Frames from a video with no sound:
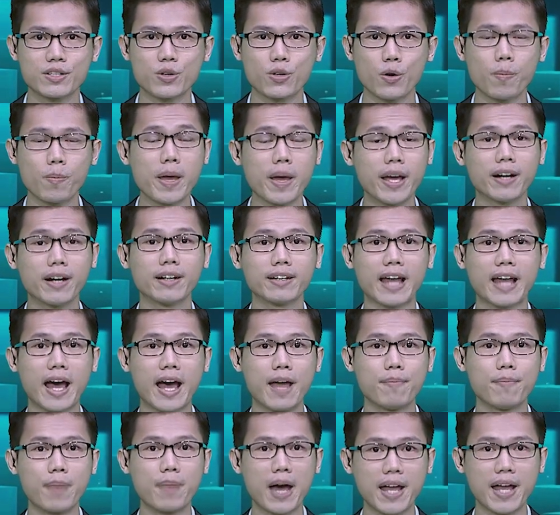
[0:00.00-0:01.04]
筹备和
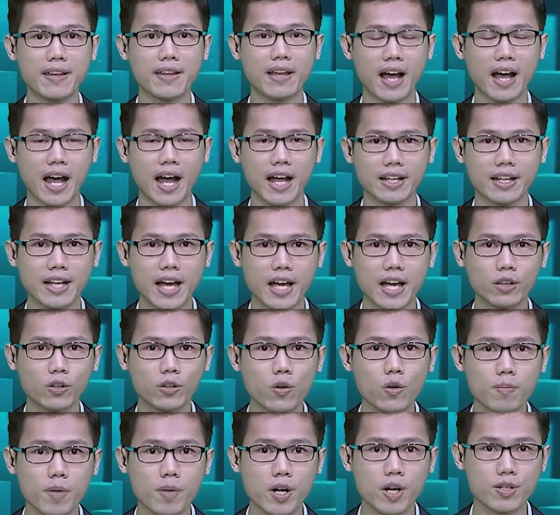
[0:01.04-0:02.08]
谈判，涵
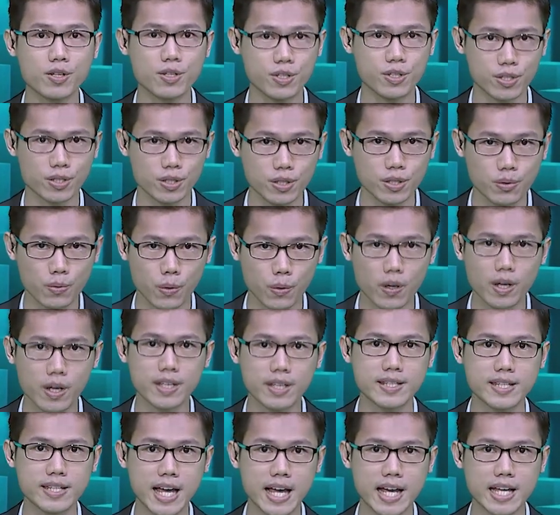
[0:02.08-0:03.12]
盖东盟十
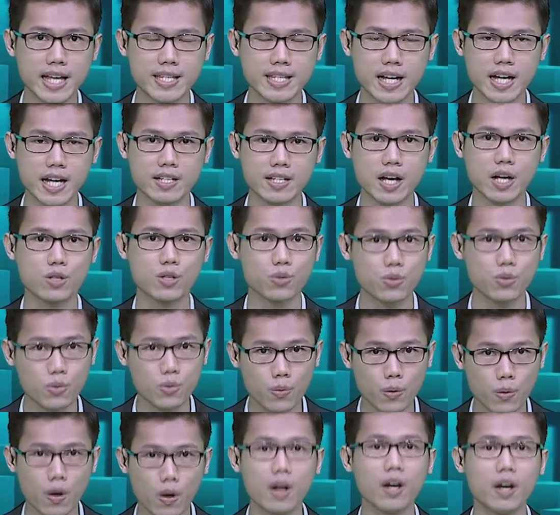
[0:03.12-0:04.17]
国，再加上
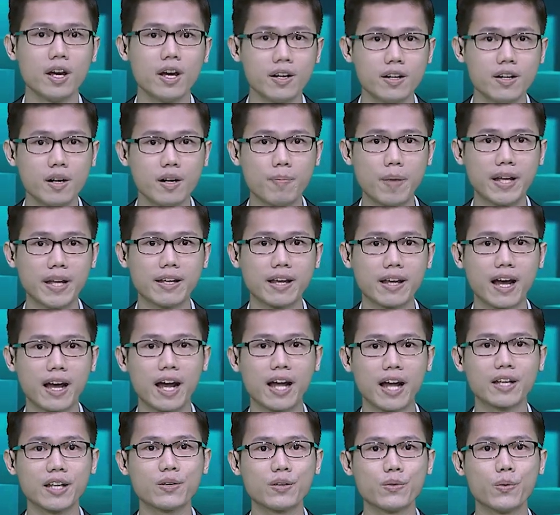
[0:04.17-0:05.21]
中国、日本、
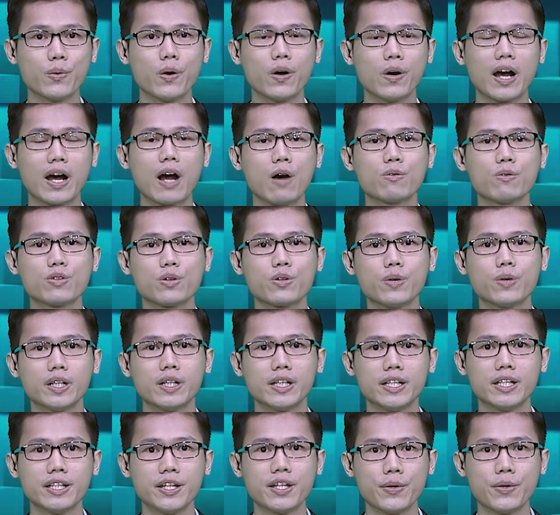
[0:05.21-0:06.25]
韩国、澳
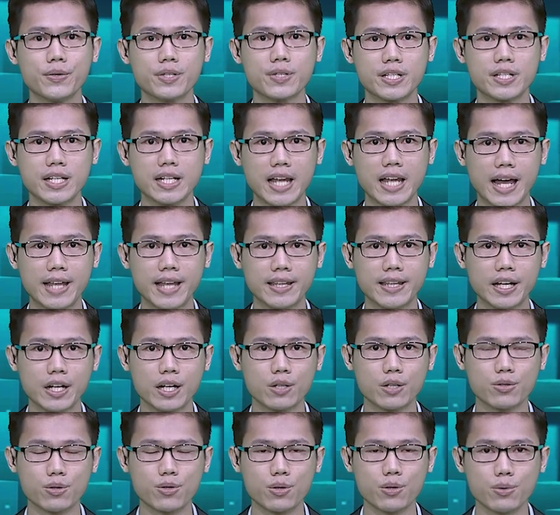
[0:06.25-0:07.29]
洲和纽西兰
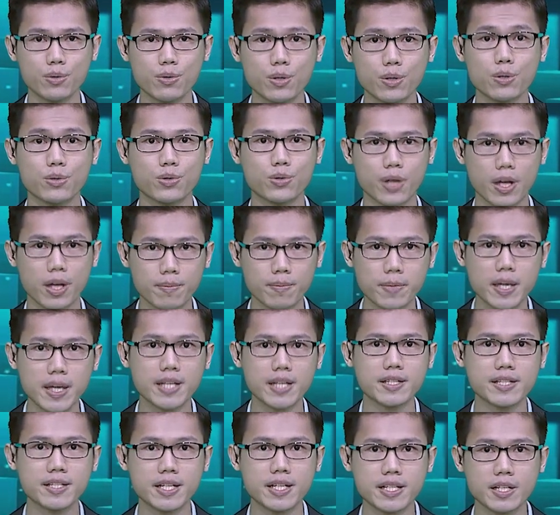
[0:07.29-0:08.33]
的区域全
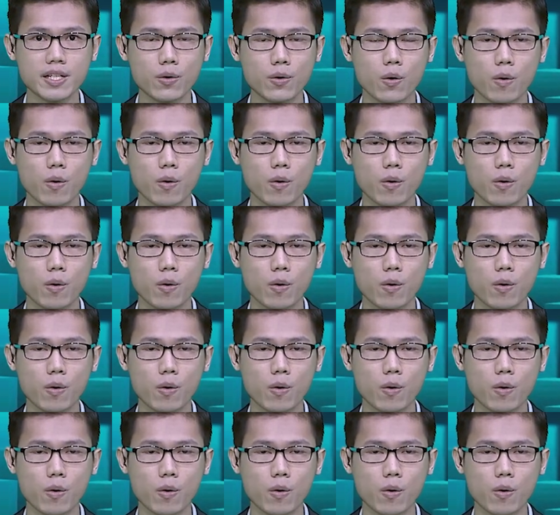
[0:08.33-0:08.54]
面经济